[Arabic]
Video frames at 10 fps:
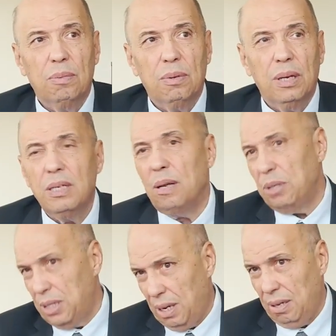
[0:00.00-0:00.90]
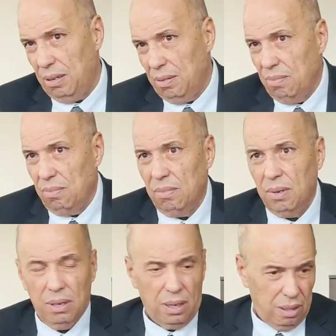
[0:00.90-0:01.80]
ليس بالسهل
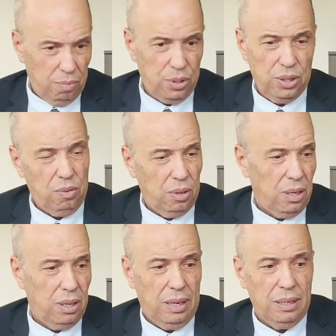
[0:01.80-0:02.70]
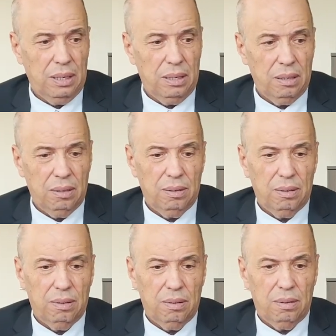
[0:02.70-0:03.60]
على مستوى يعني آه،